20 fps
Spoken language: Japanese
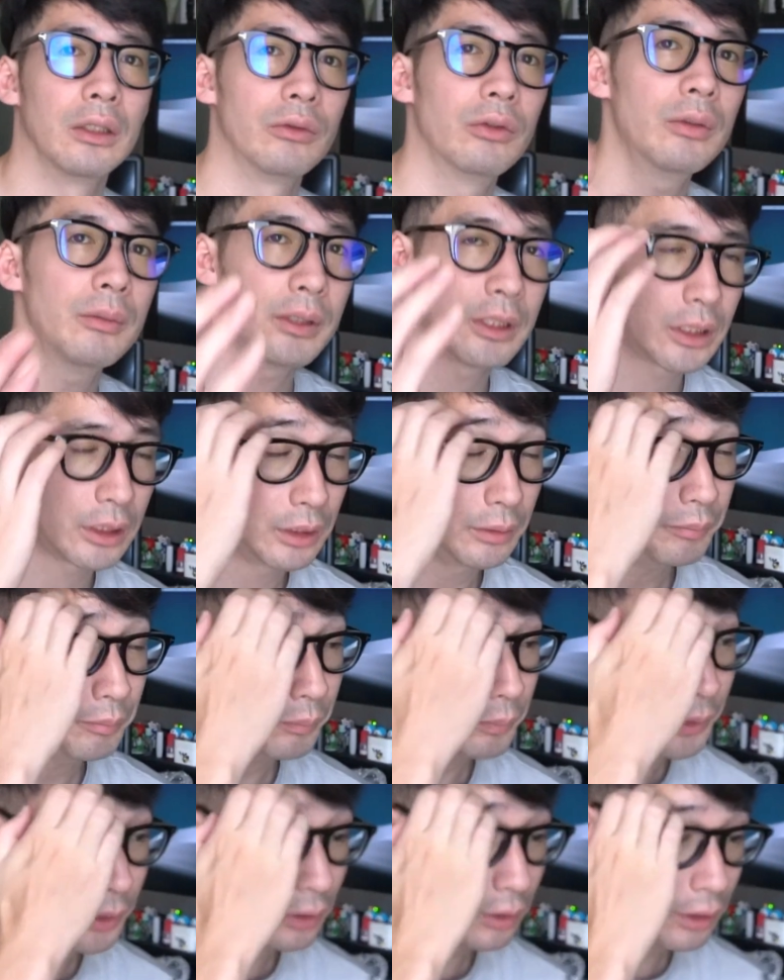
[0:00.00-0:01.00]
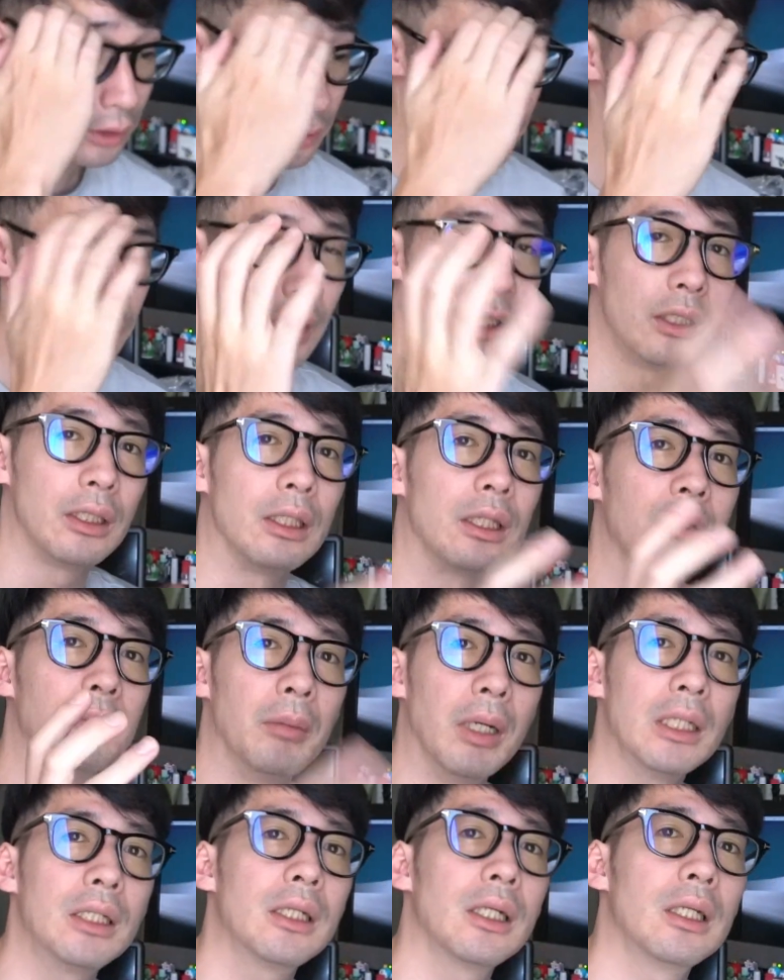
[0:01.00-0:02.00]
例えば新品で常に
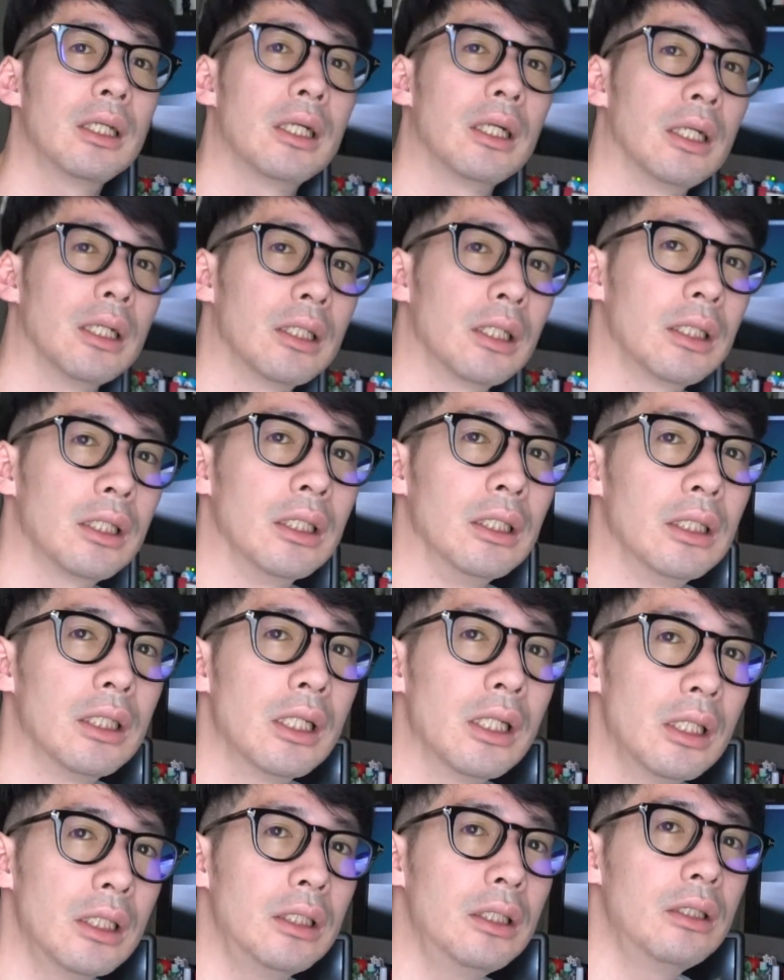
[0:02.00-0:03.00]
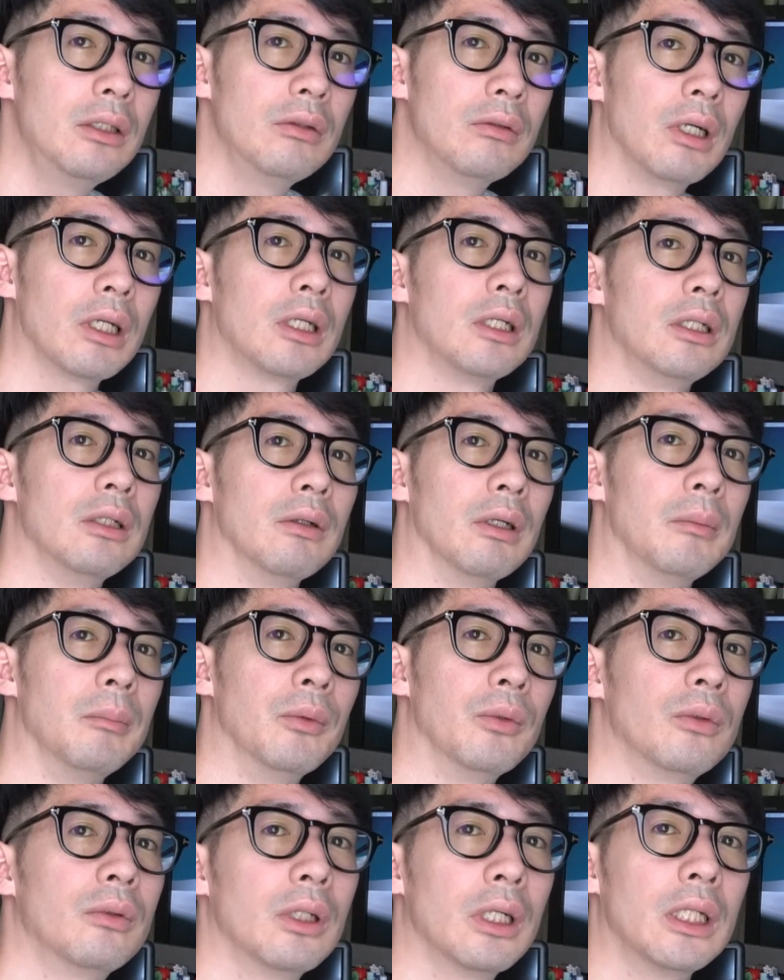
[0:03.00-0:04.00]
毎回買わなきゃいけないっていうわけでは
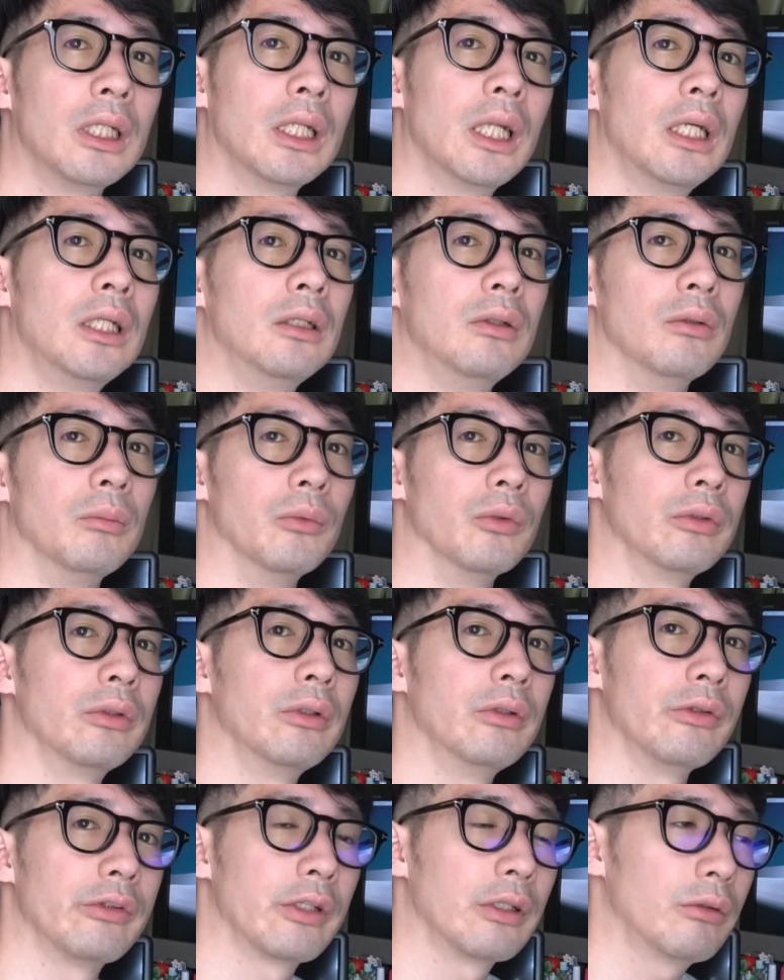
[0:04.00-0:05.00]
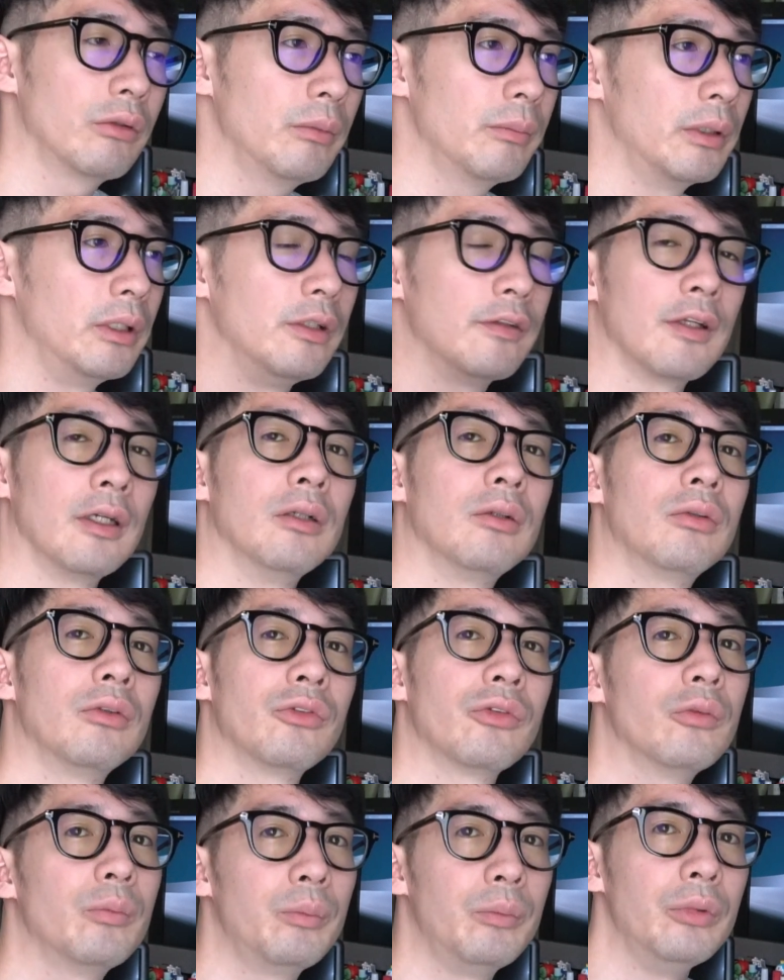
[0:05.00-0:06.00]
僕はないと思ってるんです例えば
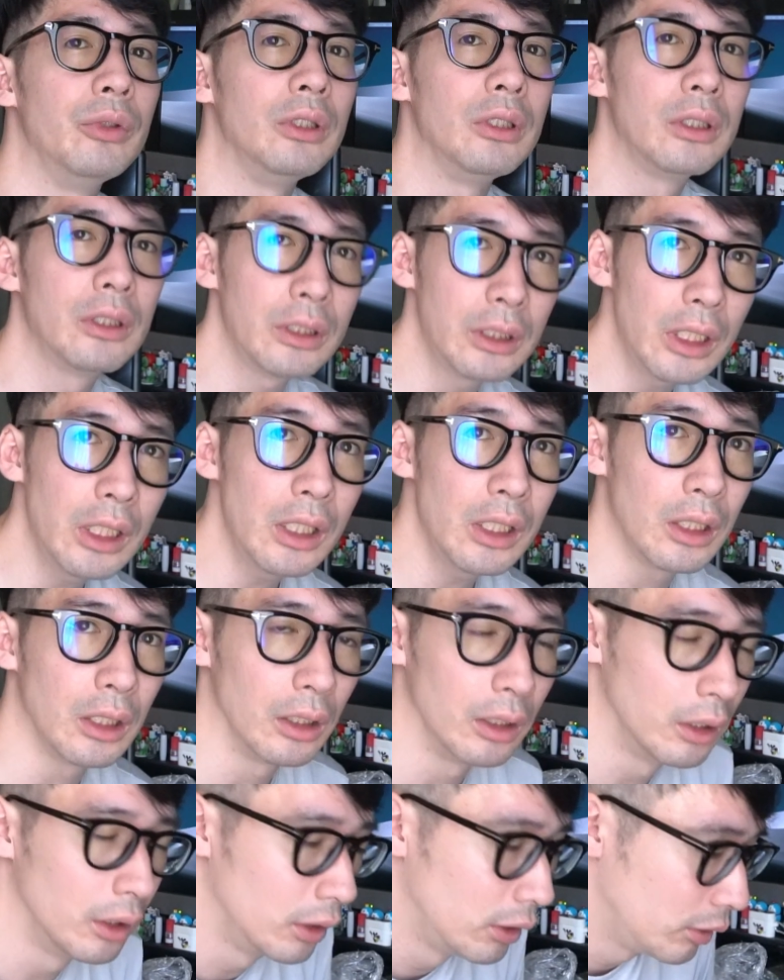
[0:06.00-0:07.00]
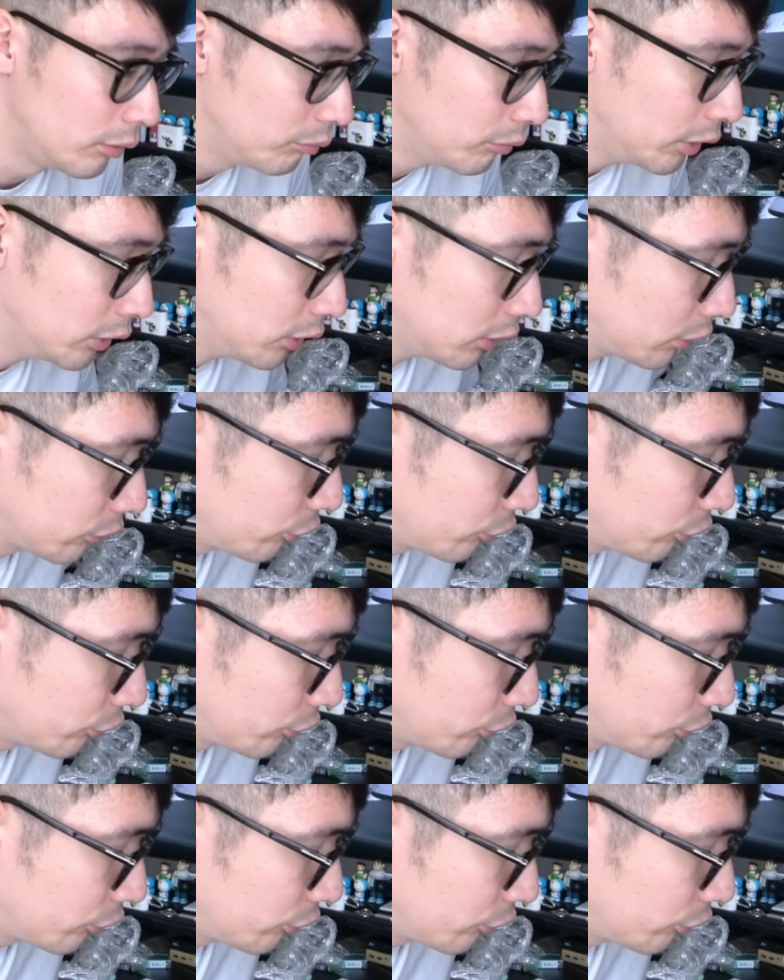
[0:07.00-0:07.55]
リサイクルショップ行ってまあなんか